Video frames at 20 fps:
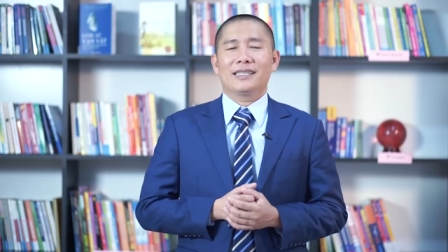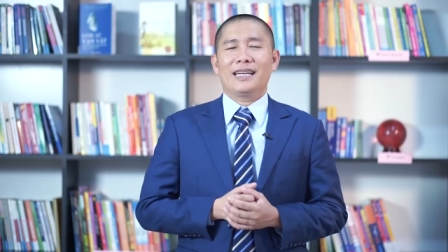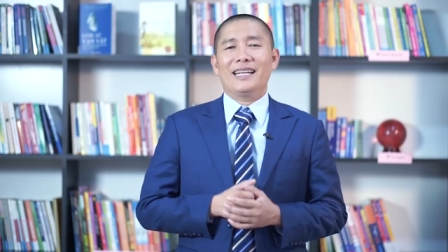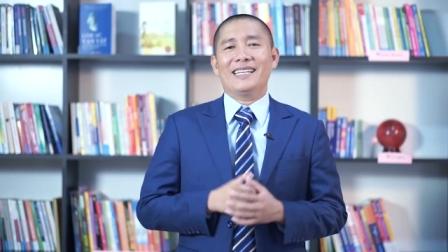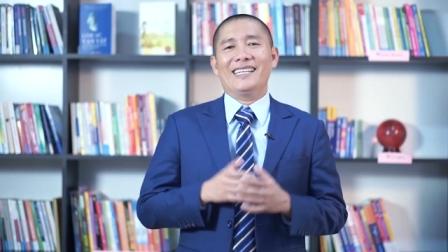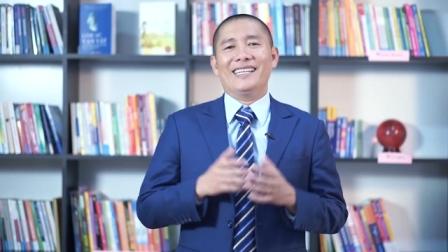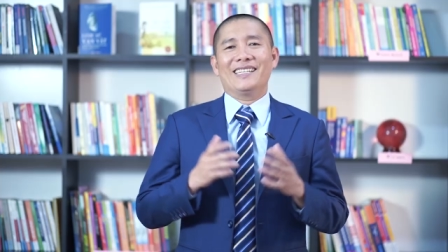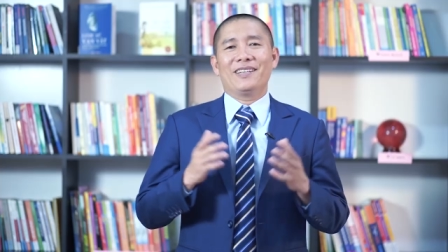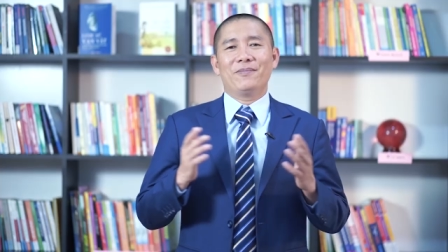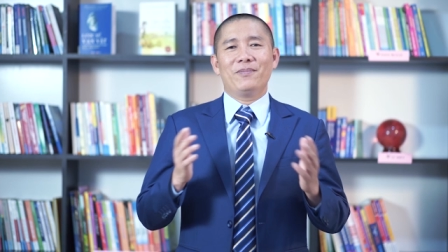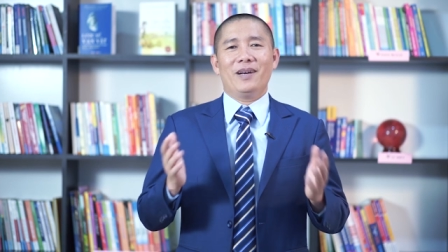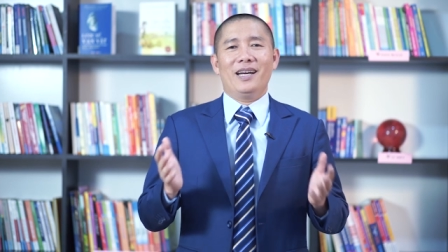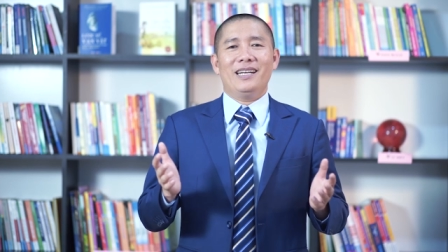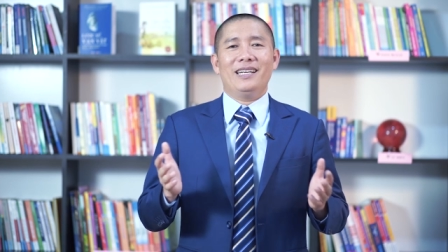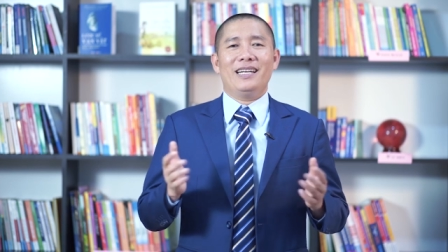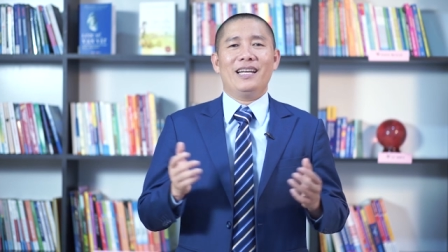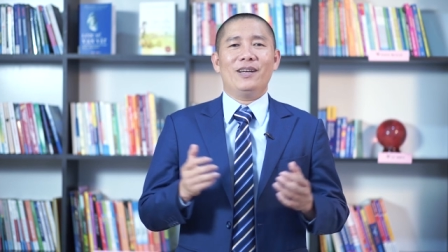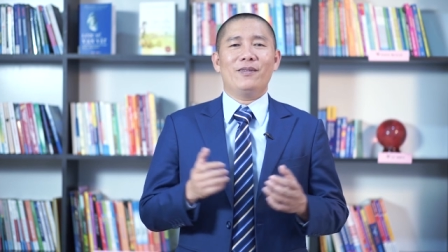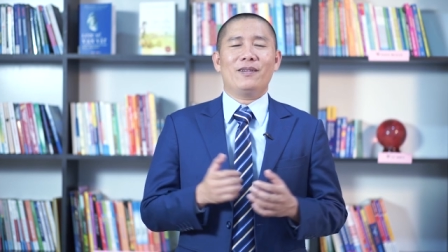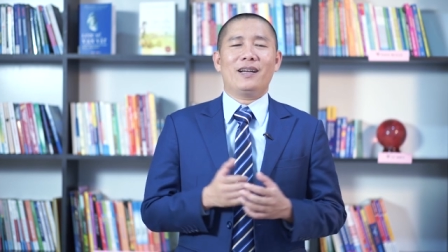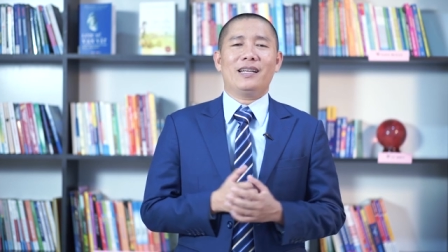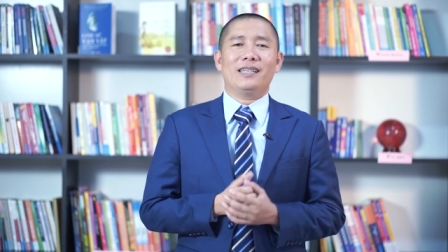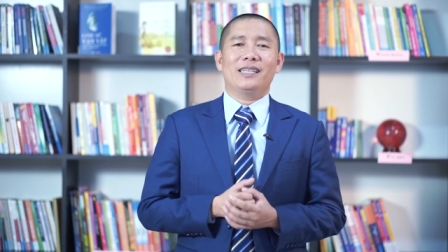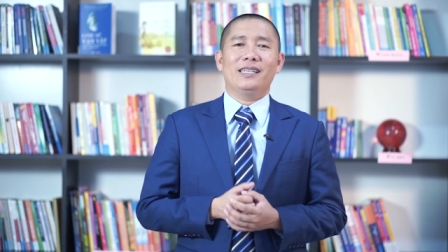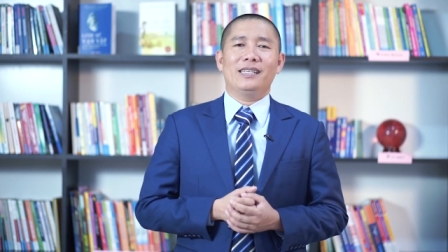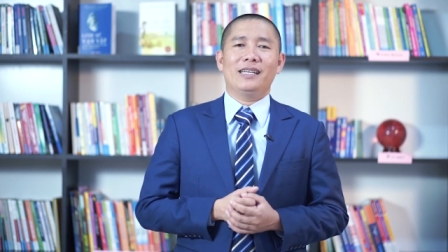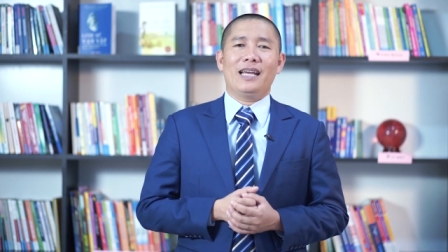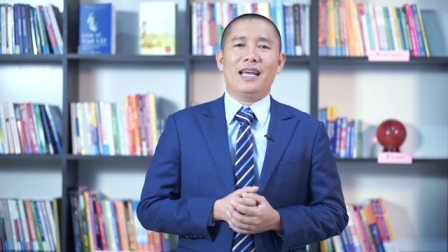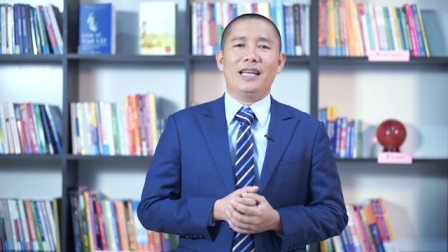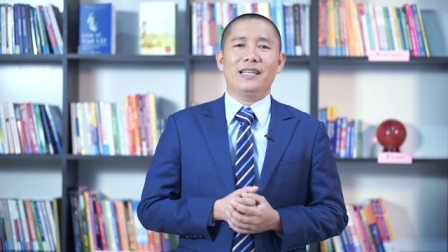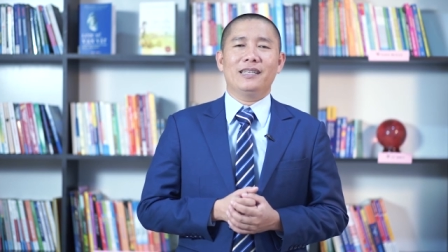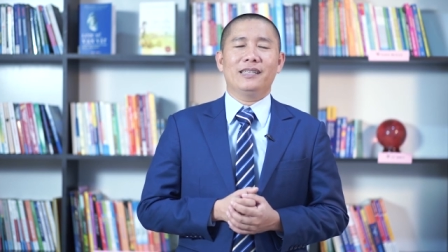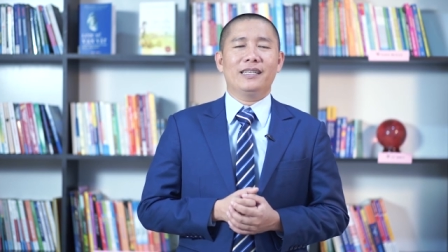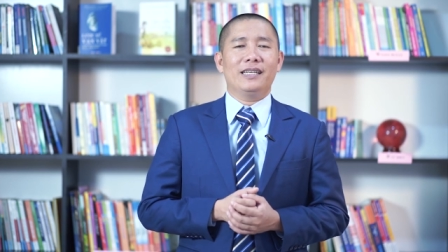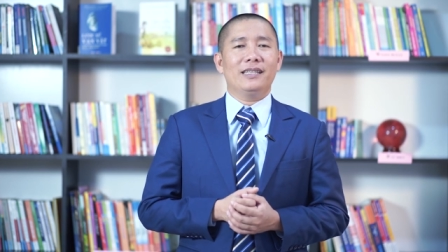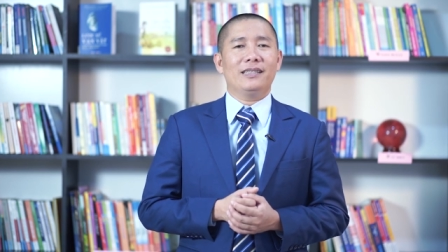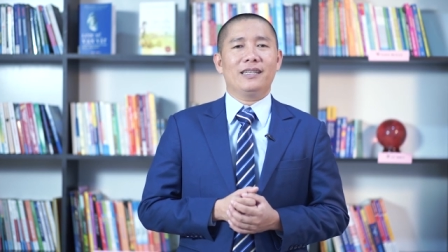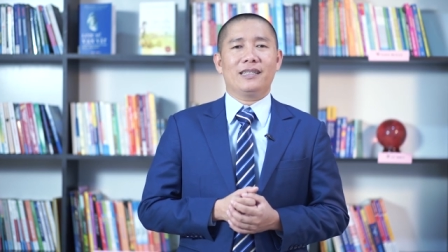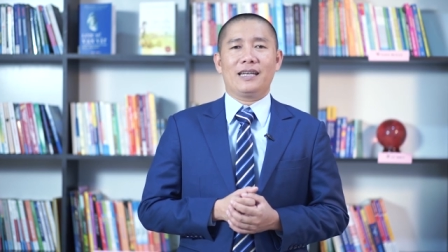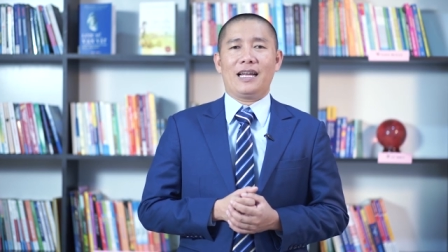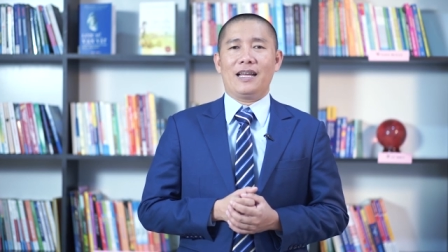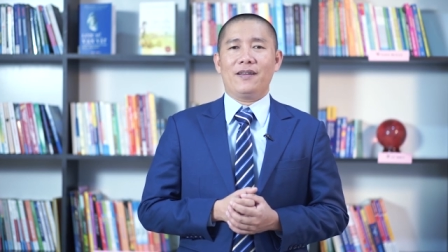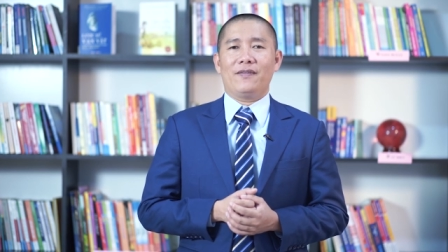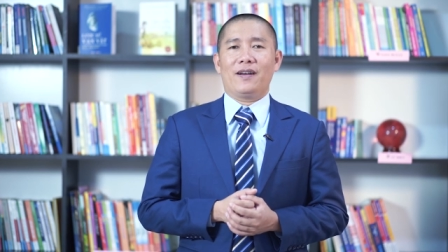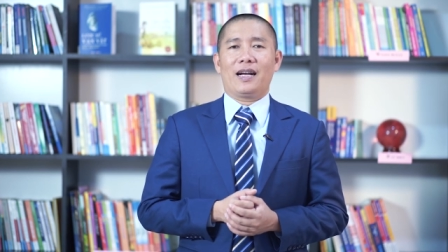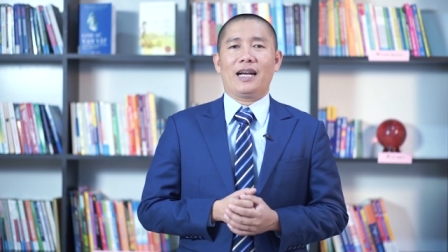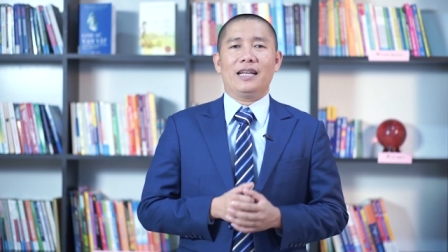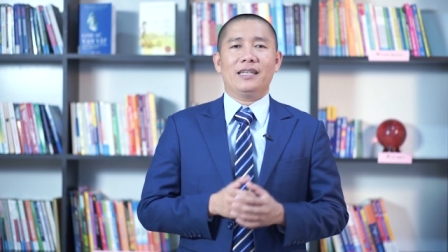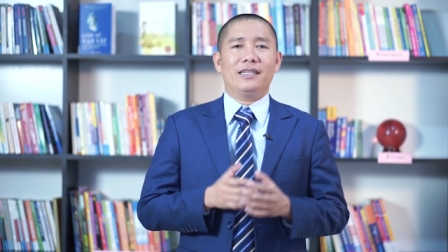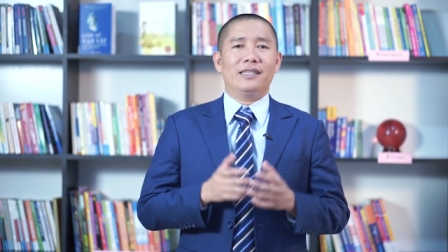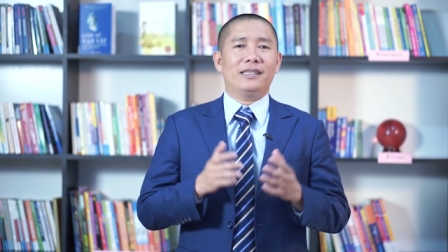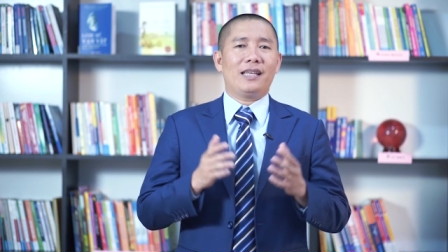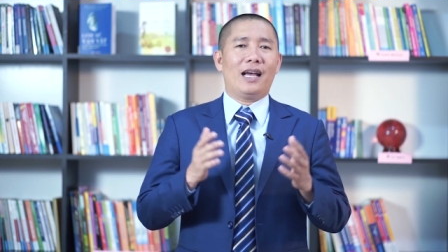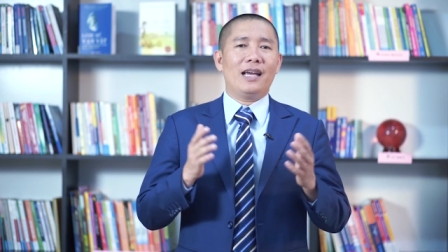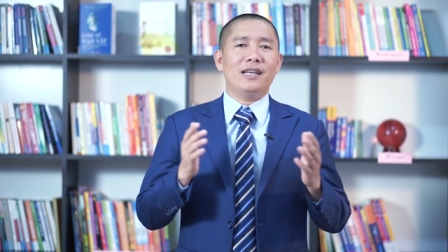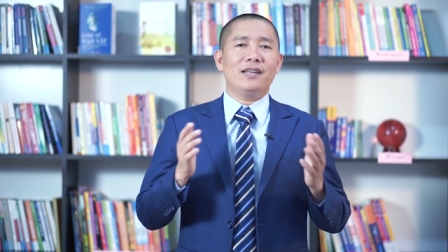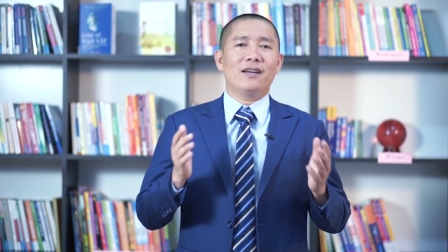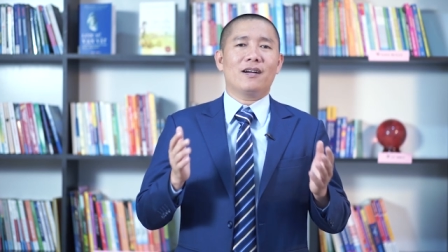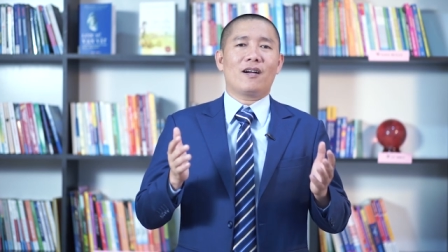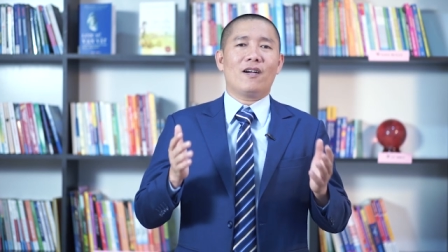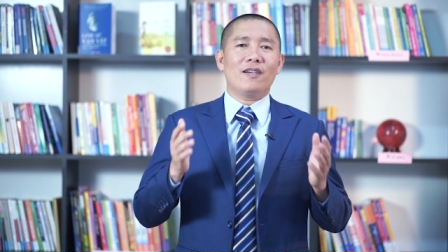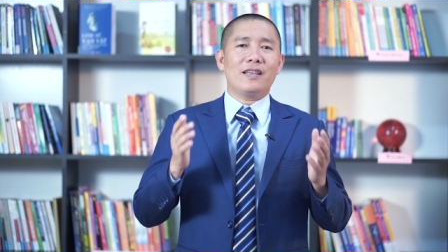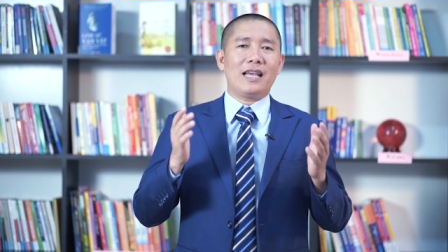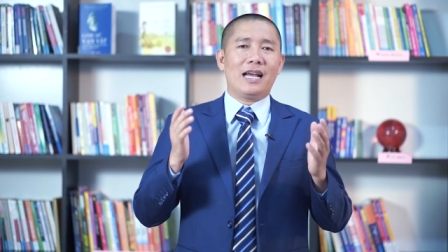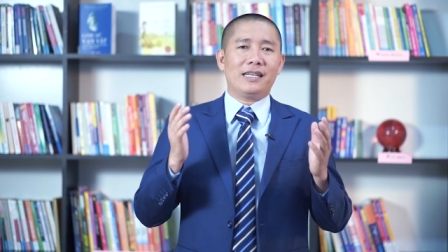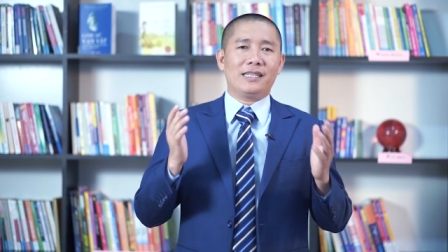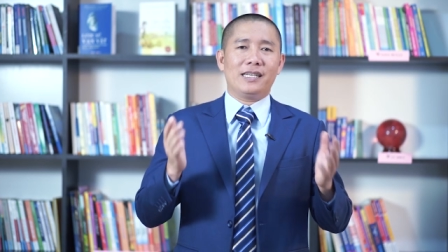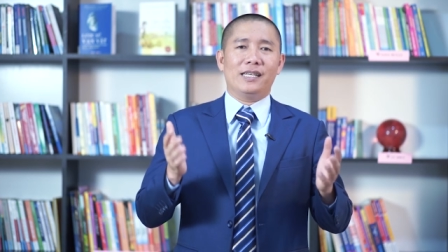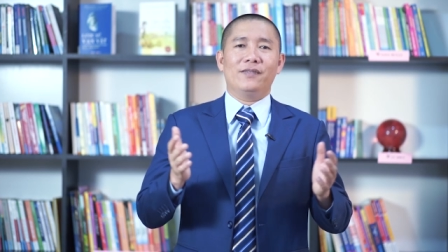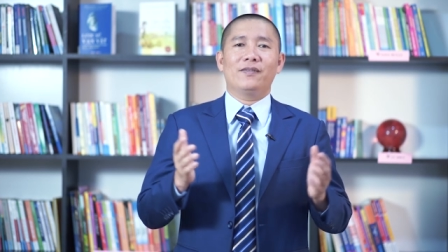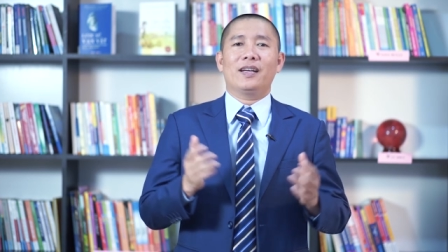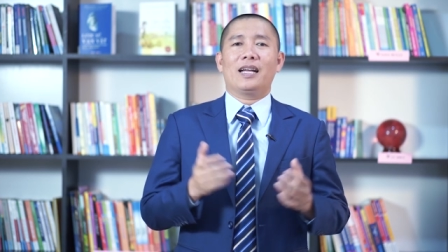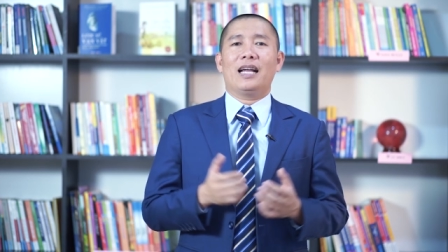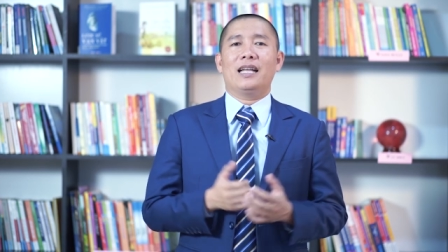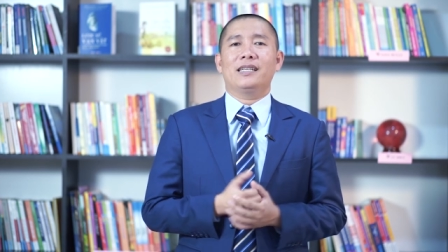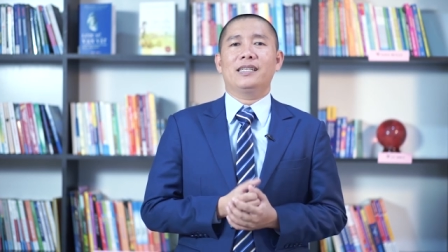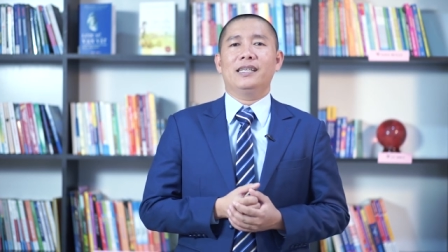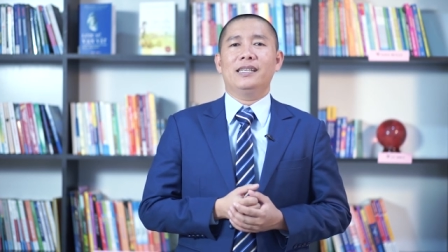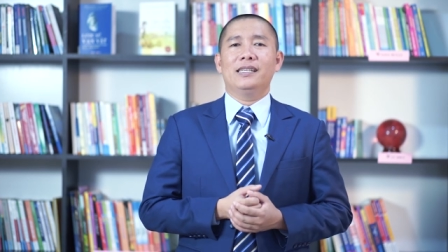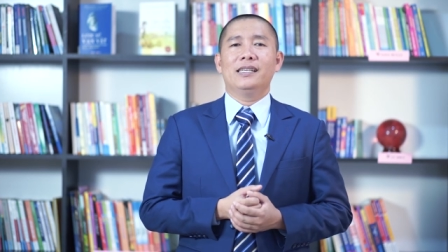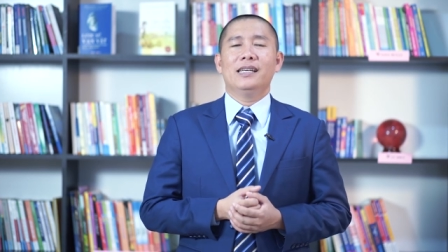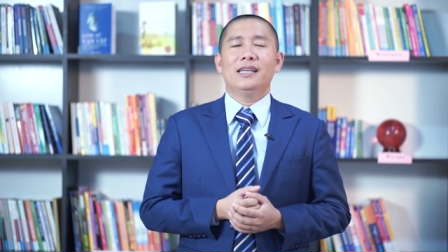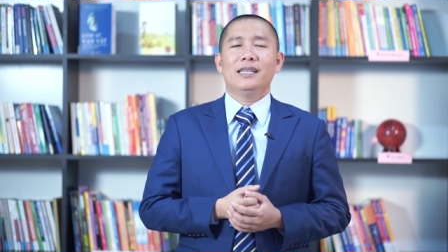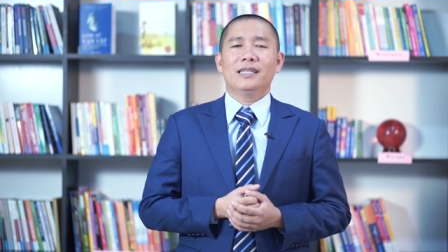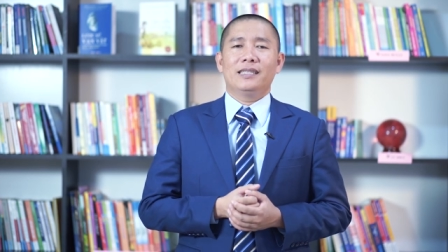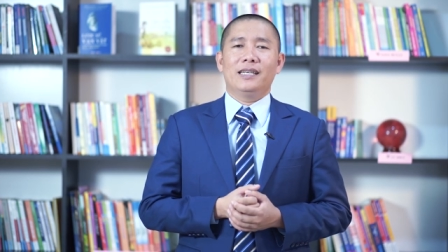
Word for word: các anh chị thân mến, nếu các anh chị nghe những kiến thức này và các anh chị thấy nó có giá trị với các anh chị